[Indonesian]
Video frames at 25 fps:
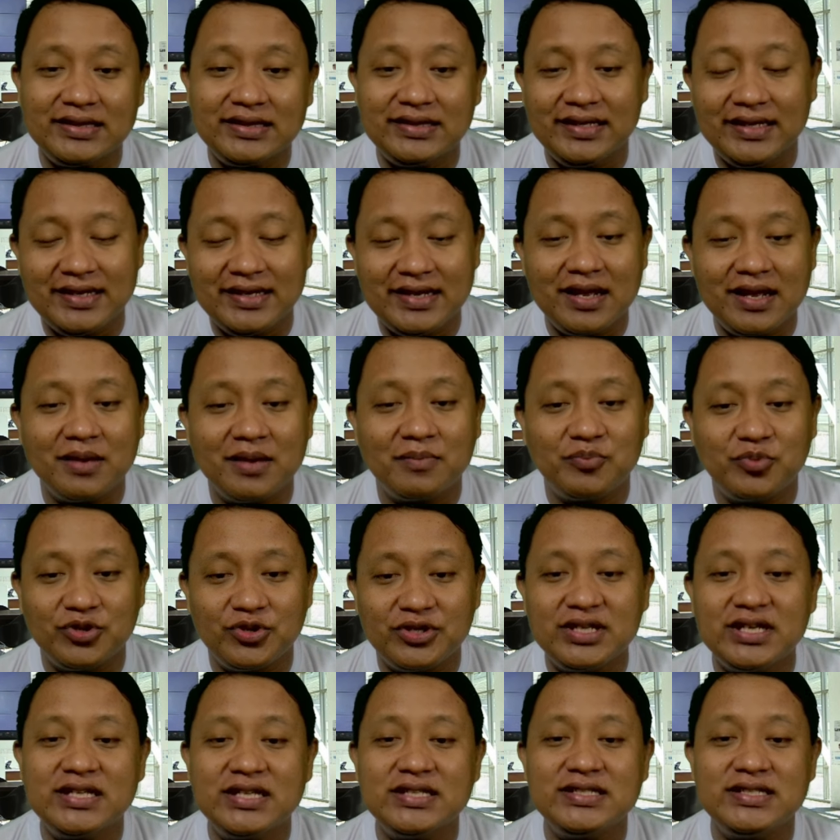tidak
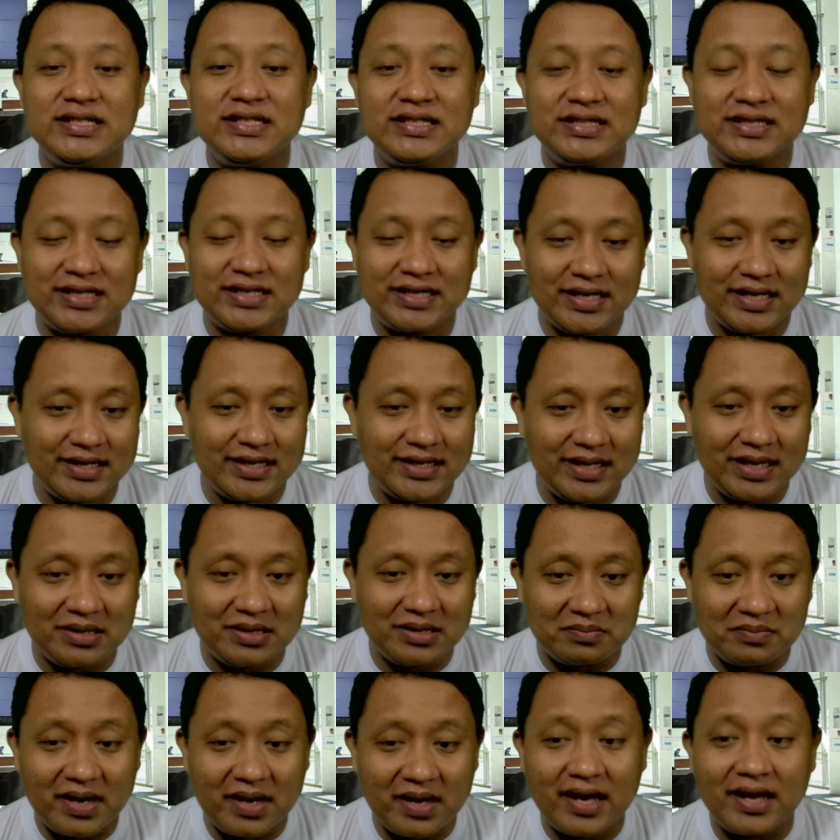punya citra
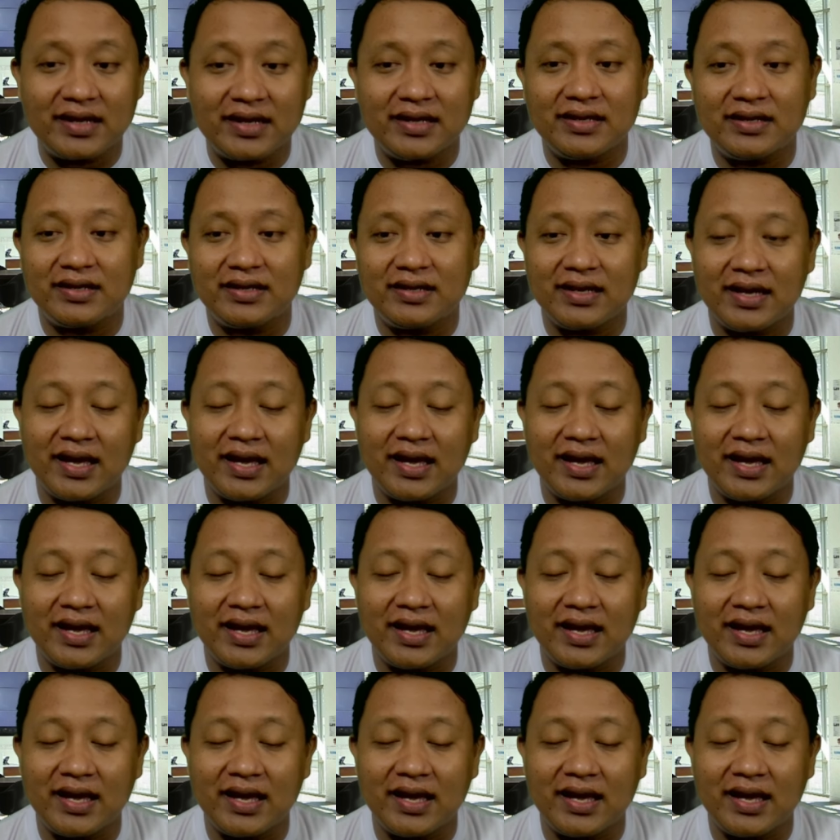yang baik